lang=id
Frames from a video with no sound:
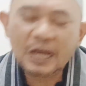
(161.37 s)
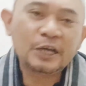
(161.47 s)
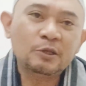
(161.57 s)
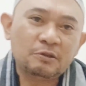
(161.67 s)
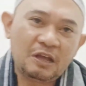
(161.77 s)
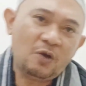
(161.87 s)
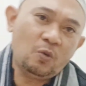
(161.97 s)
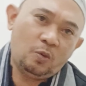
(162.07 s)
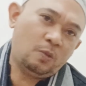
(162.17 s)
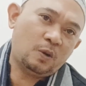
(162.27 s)
Ya kita
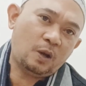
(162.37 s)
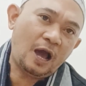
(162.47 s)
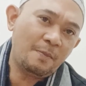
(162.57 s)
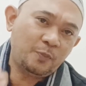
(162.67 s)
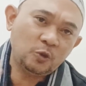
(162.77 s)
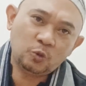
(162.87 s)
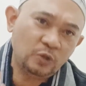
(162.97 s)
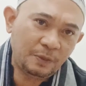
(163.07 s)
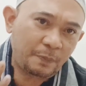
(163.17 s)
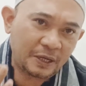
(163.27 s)
tahu, kampus
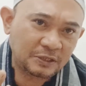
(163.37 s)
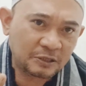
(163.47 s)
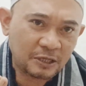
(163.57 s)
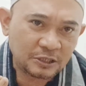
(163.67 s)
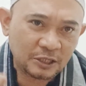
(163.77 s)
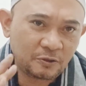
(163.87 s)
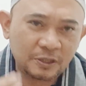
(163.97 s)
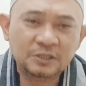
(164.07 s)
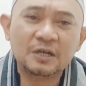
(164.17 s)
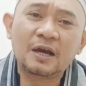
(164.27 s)
Universitas
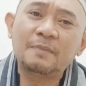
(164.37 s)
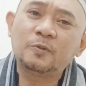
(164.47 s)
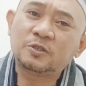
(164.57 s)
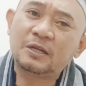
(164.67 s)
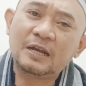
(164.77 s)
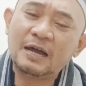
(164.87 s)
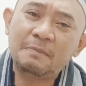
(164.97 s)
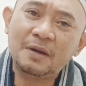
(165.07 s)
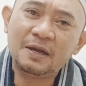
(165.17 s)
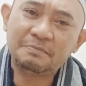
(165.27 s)
Indonesia kampus
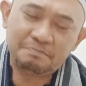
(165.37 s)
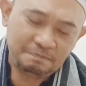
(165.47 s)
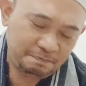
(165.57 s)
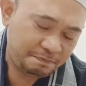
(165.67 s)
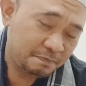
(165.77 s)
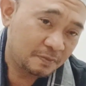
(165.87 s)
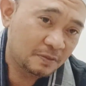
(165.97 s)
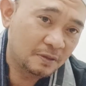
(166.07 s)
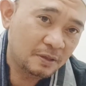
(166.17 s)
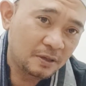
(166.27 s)
ternama
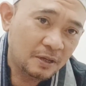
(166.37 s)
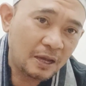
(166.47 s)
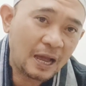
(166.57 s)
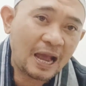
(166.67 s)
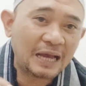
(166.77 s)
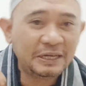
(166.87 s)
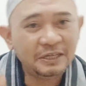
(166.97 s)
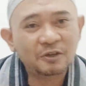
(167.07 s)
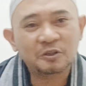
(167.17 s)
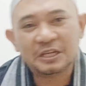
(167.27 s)
ada
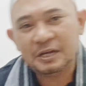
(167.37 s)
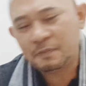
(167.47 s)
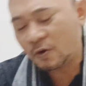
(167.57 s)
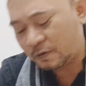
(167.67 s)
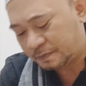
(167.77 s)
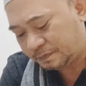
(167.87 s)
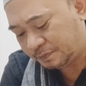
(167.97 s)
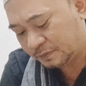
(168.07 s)
di kota Depok